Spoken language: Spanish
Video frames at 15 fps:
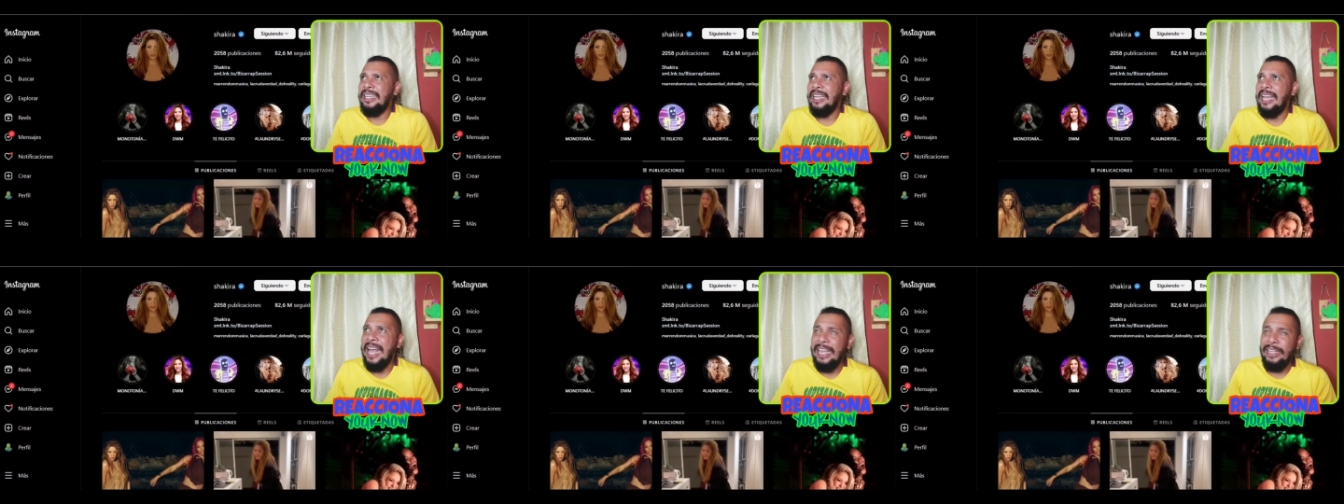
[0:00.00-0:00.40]

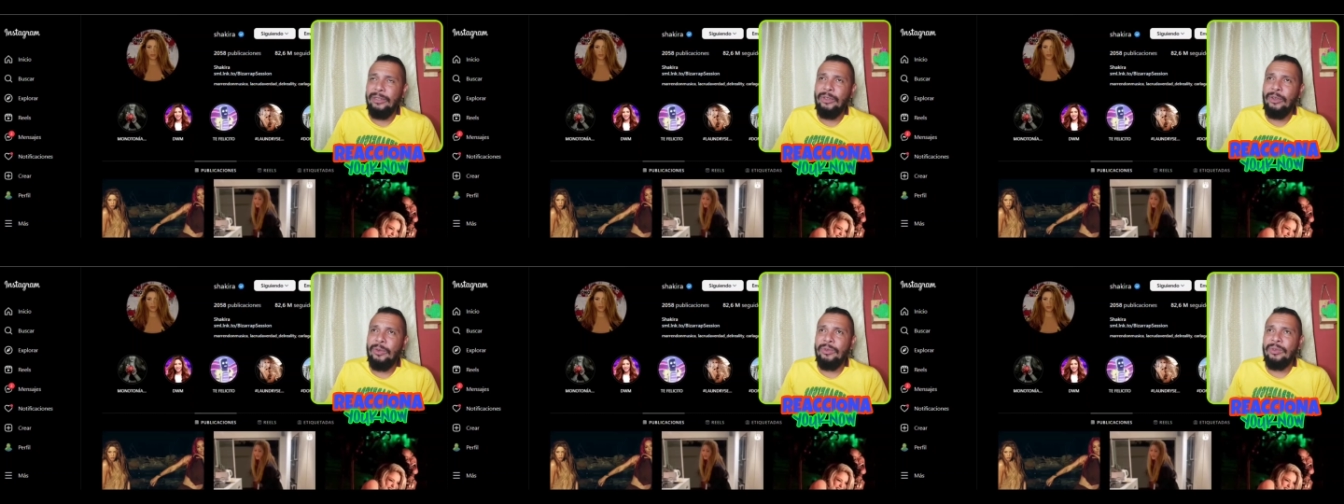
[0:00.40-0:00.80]

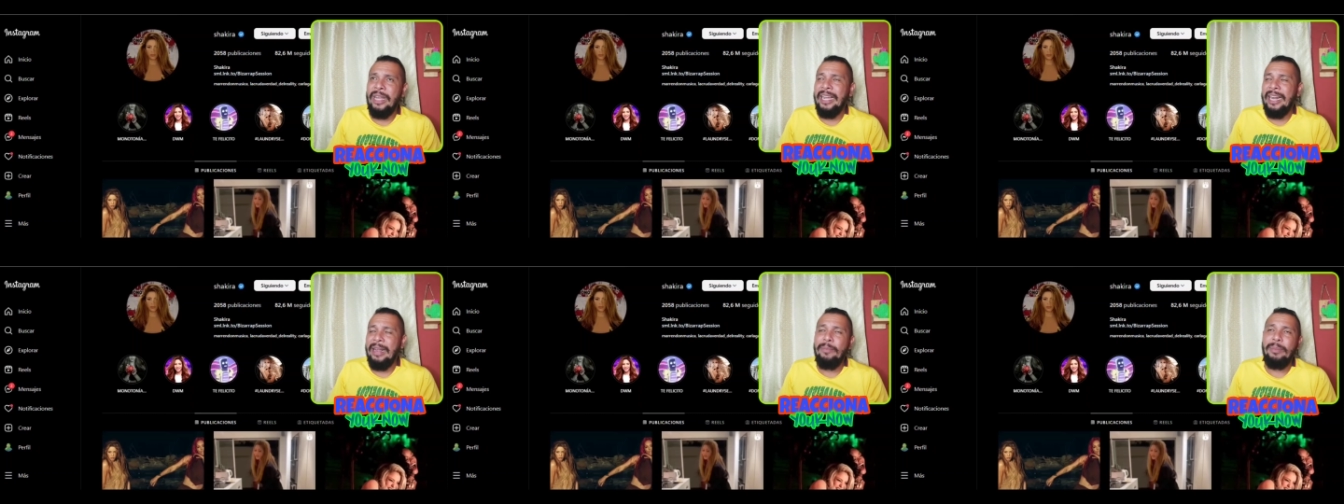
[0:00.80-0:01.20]
acto, una
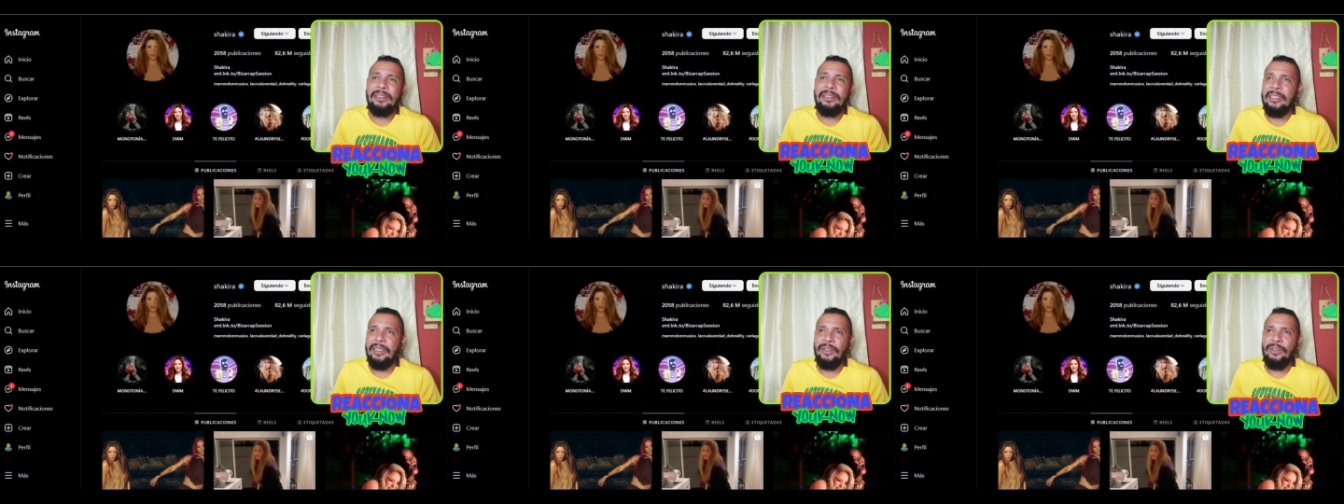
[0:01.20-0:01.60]
gran
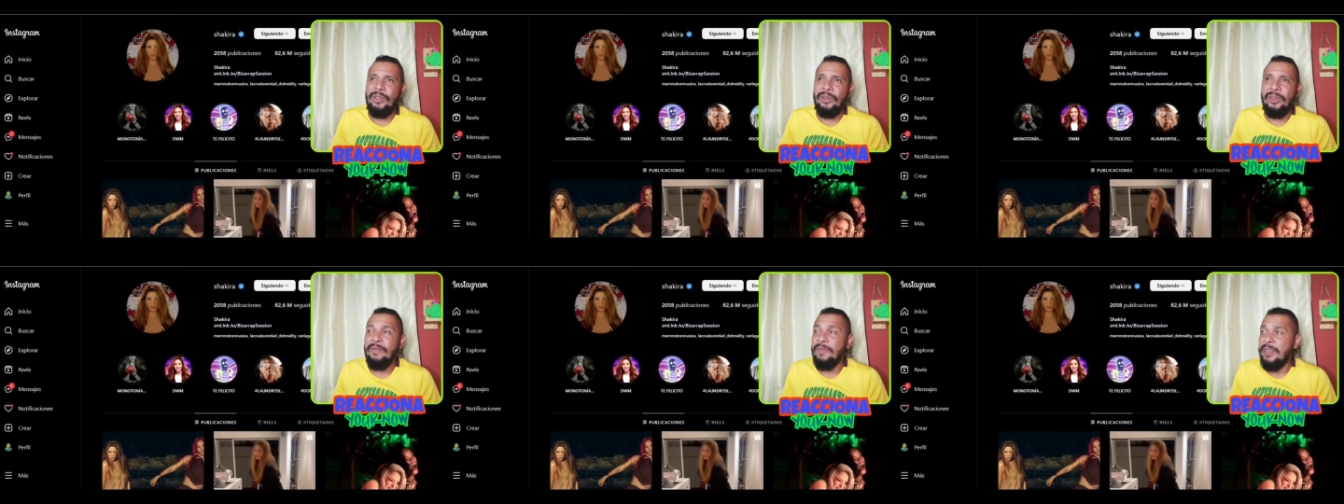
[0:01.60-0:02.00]

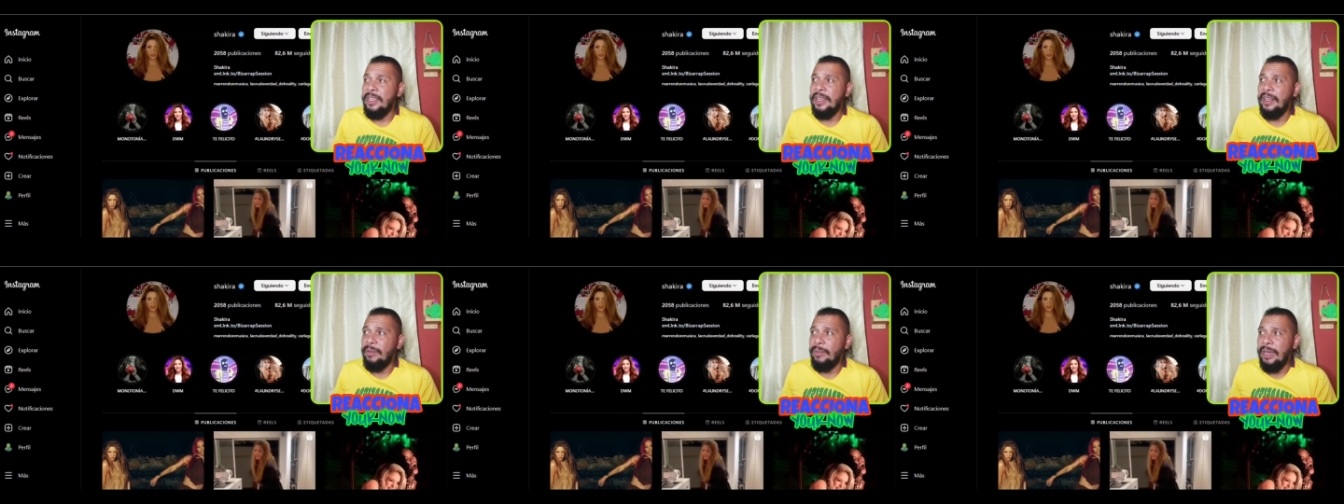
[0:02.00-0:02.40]
presentación en
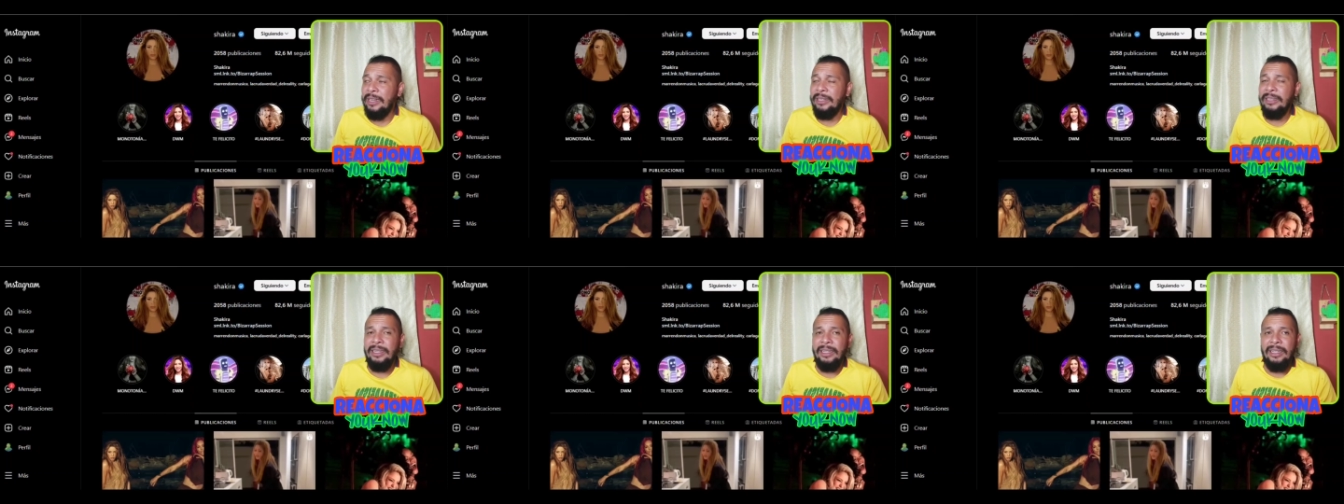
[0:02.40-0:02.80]
Viña del Mar.